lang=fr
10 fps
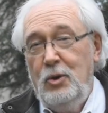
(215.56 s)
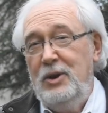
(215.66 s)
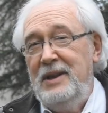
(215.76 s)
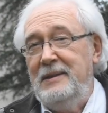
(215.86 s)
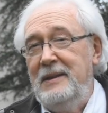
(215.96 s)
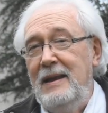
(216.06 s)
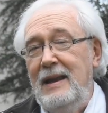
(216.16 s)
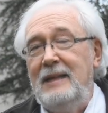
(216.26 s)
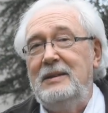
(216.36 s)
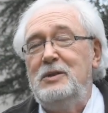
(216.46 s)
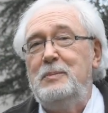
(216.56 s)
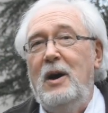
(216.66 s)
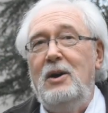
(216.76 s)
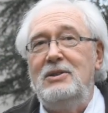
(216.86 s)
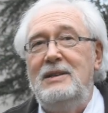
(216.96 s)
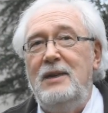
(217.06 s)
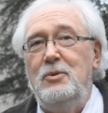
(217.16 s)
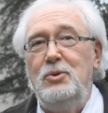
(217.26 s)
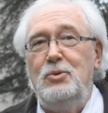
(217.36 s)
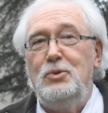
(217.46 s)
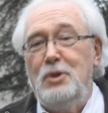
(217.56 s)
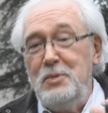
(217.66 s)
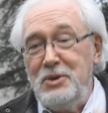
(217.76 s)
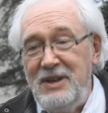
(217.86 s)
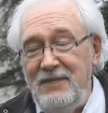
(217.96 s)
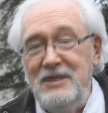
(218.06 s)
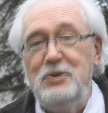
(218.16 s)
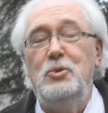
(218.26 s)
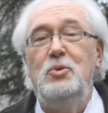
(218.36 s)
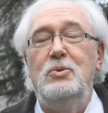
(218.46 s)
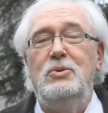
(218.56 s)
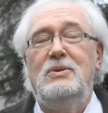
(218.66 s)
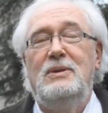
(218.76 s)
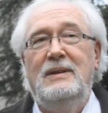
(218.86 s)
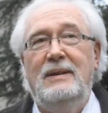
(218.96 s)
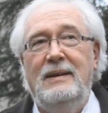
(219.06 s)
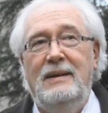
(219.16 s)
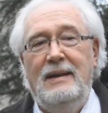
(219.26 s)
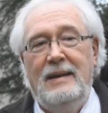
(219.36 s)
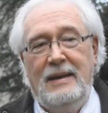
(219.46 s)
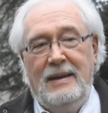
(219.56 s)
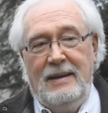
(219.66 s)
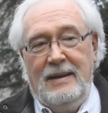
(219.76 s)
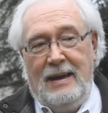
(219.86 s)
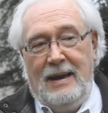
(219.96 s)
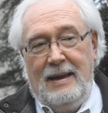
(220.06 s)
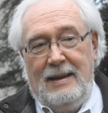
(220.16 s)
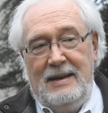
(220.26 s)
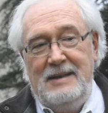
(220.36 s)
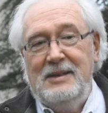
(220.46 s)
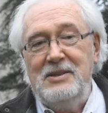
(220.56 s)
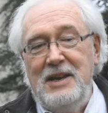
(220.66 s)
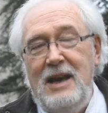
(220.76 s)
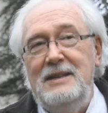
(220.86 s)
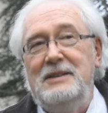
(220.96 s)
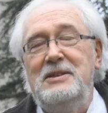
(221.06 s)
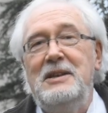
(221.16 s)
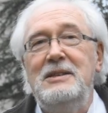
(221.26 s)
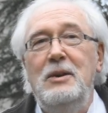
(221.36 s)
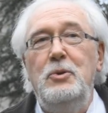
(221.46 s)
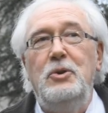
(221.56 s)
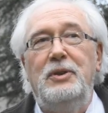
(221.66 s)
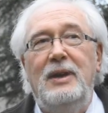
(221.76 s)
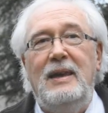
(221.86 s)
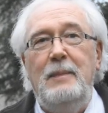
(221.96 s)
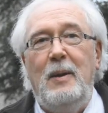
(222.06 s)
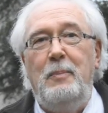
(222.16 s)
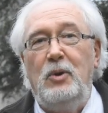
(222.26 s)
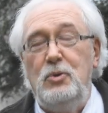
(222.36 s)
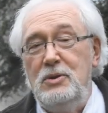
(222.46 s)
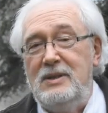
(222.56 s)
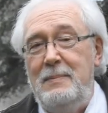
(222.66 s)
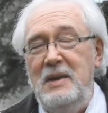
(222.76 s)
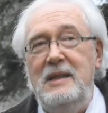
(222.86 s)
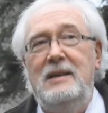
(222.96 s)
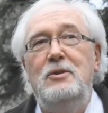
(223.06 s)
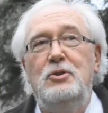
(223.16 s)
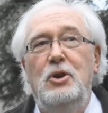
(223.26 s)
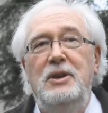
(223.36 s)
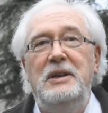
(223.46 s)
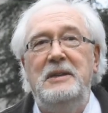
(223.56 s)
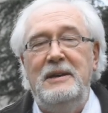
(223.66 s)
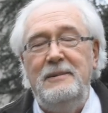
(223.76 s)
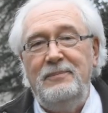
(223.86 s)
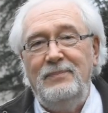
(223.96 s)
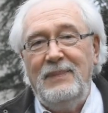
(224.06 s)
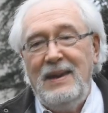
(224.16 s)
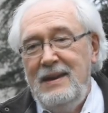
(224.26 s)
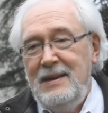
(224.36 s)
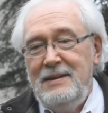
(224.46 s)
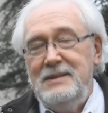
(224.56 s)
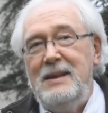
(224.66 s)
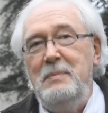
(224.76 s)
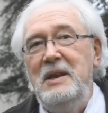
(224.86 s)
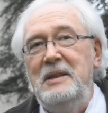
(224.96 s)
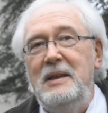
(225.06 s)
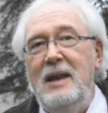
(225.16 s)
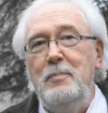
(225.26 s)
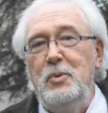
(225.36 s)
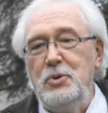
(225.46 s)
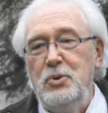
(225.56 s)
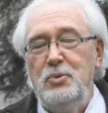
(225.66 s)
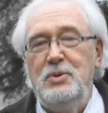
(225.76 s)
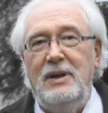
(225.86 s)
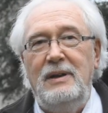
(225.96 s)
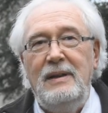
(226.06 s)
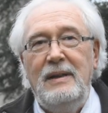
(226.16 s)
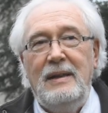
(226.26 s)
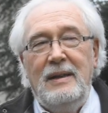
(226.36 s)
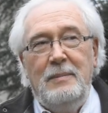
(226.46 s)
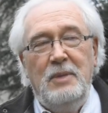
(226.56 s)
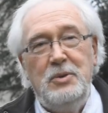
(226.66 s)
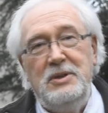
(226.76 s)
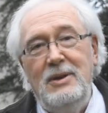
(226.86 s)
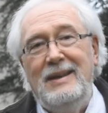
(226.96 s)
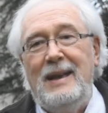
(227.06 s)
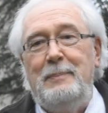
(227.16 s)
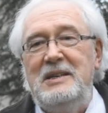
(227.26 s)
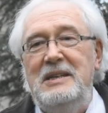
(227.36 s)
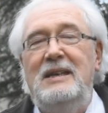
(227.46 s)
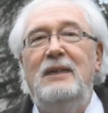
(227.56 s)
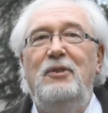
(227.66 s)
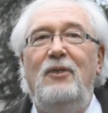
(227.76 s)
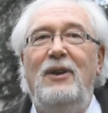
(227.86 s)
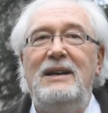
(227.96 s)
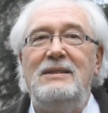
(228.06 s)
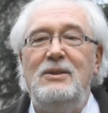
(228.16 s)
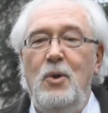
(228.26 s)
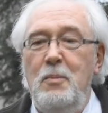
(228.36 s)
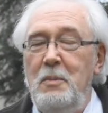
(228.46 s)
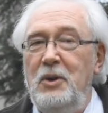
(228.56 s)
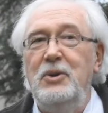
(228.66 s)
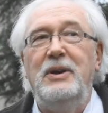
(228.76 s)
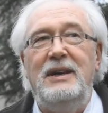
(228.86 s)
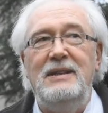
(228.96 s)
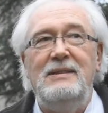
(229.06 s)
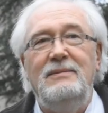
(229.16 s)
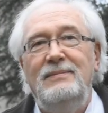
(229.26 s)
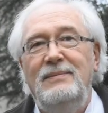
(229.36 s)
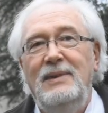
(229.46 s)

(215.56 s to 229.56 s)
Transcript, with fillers: L'honnêteté, la transparence, l'écoute, nous sommes au service de tous. Les anciens, les anciens élus de notre équipe apportent une stabilité, une solidité, stabilité de l'impôt sur 12 ans, mais aussi une capacité à faire face aux moments de crise,